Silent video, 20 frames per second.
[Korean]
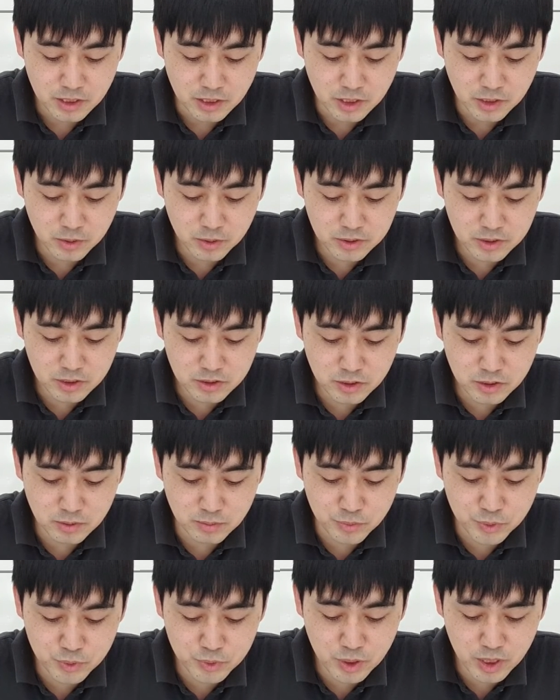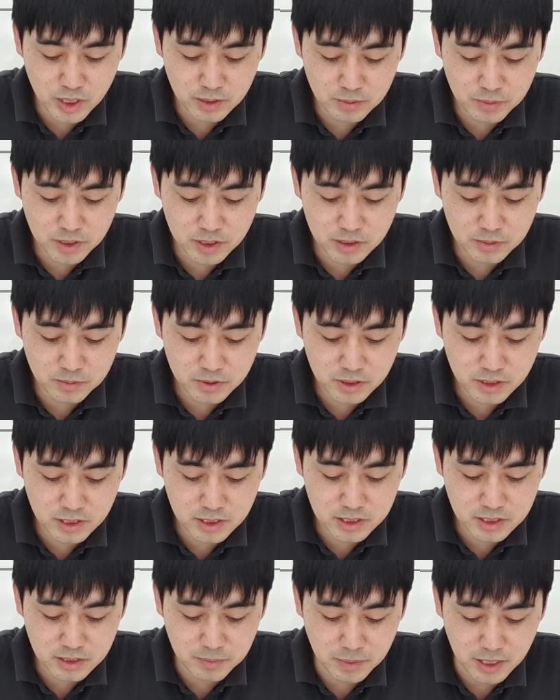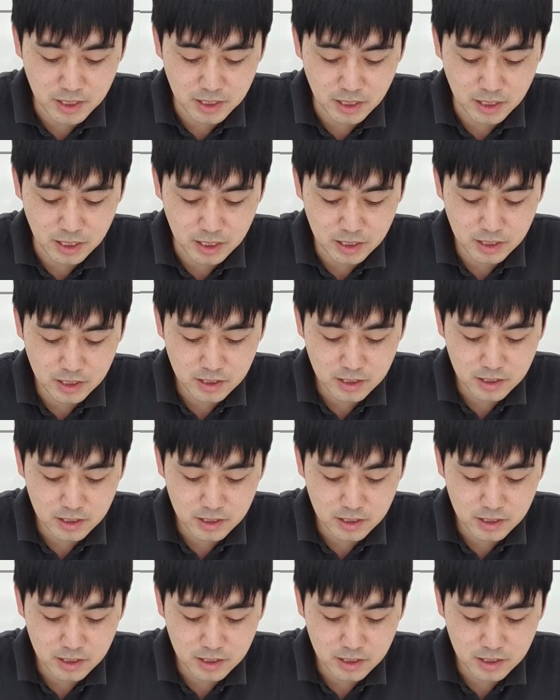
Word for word: 이곳에서 무죄한 비를 흘리지 말라.